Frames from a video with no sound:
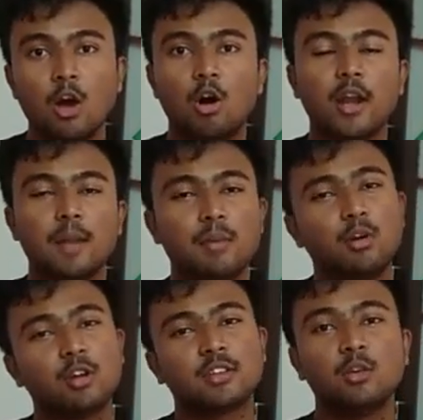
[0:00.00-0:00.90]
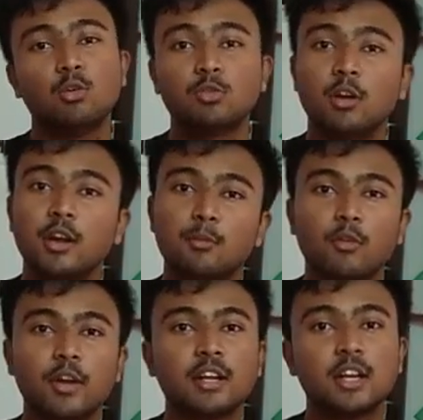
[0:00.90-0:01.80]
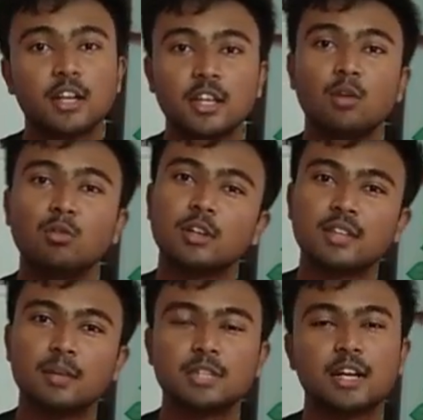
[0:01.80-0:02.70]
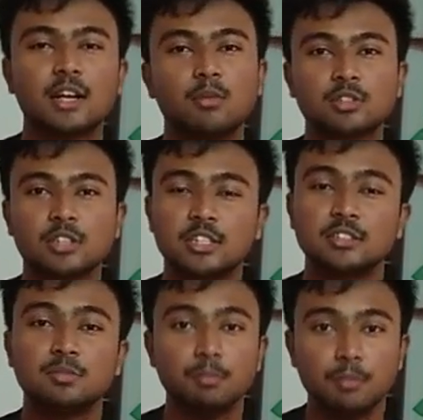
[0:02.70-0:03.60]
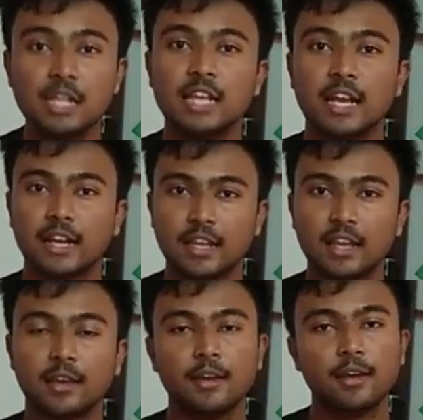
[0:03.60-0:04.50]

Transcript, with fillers: और यार मैं बहुत सारे नोट्स भी ऑलरेडी प्रोवाइड कर दिया हूँ उधर से आप जाकर बहुत सारी चीज मिल जाएगा ठीक है